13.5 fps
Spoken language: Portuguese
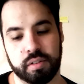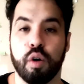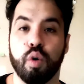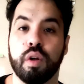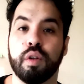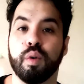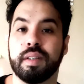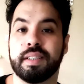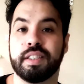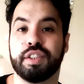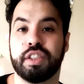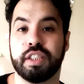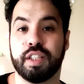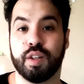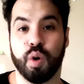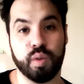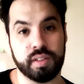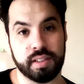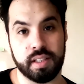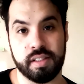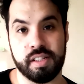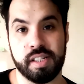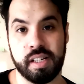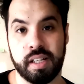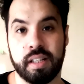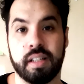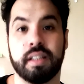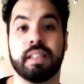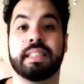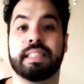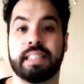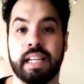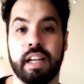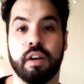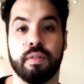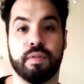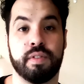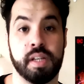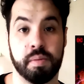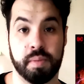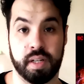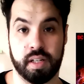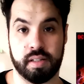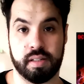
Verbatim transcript: Quando eu assisti Constantine City of Demons,